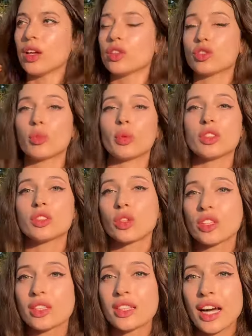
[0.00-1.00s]
Что
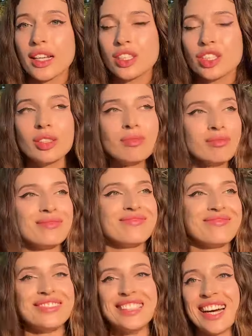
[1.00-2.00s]
происходит дальше?
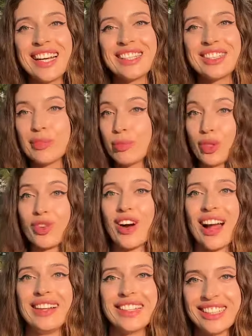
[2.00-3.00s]
Дальше,
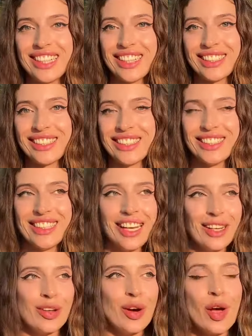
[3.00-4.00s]
буквально через
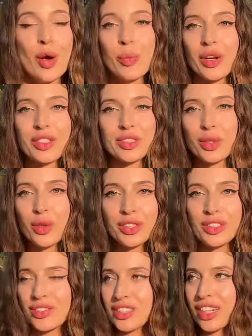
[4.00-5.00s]
неделю,
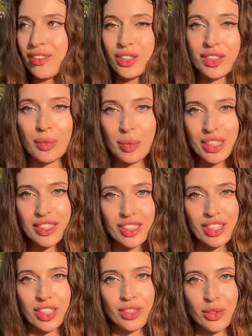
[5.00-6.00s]
происходит вся вот эта
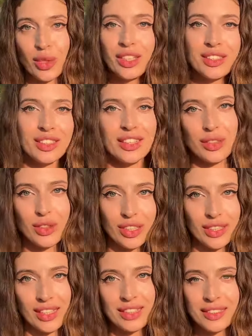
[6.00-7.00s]
политическая ситуация, которая
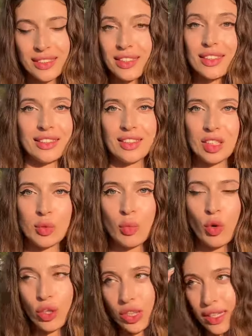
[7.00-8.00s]
длится до сих
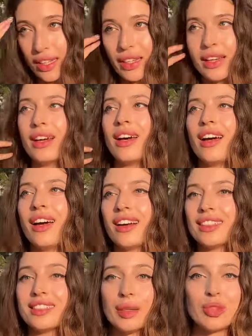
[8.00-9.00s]
пор. И
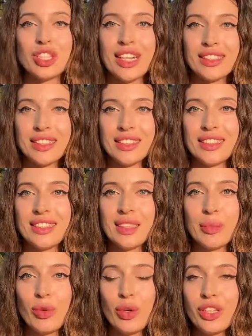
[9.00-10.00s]
запчасти из
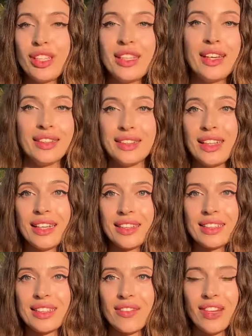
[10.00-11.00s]
Японии не
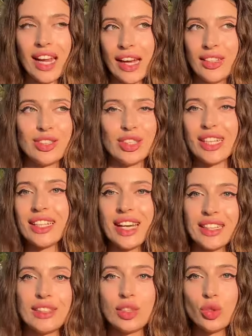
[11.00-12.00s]
доставляются.
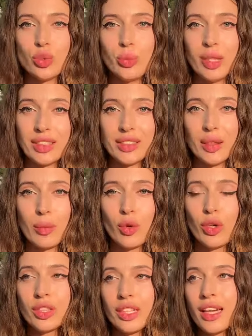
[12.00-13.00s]
Я сижу без
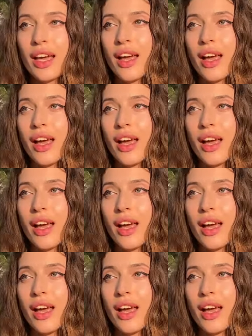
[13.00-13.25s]
работы,